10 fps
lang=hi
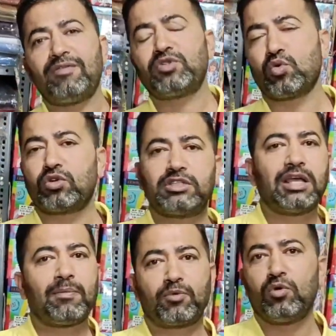टावर चौक
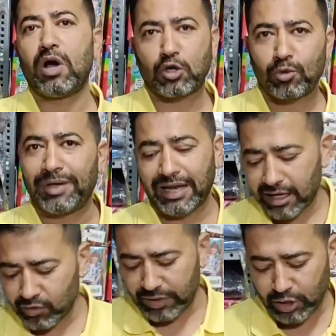से आपको ऑटो
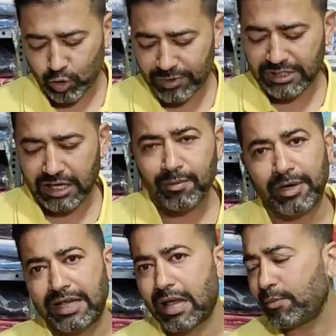मिलेगा ट्वेंटी रुपीज़ लेगा
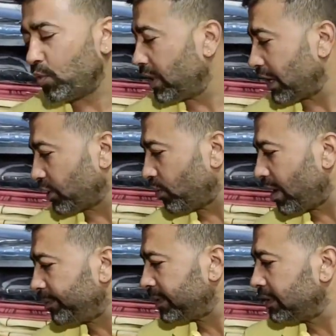बड़ी हैबोवा लाजा
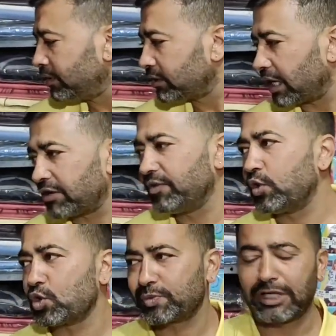जाओ
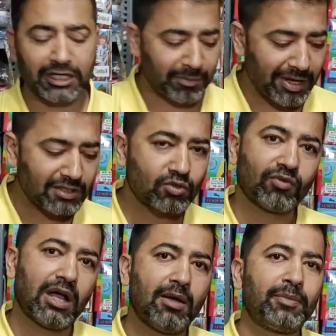कन्वीर हॉस्पिटल के पास तो
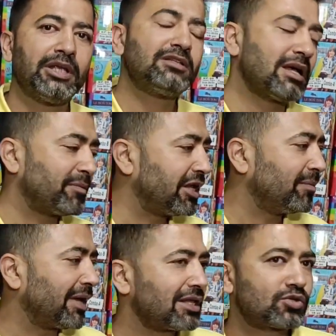वहाँ पे सामने
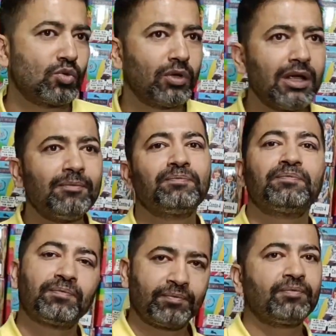हमारा स्टोर है
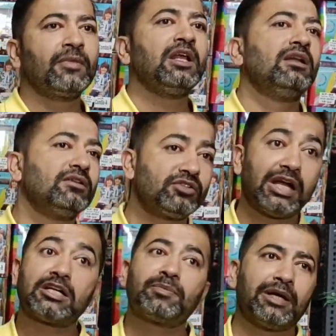
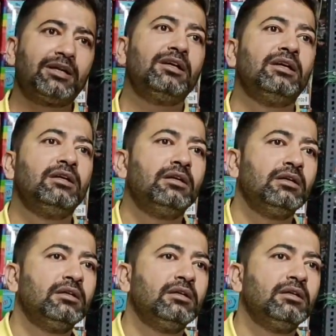जेंट्स पैंट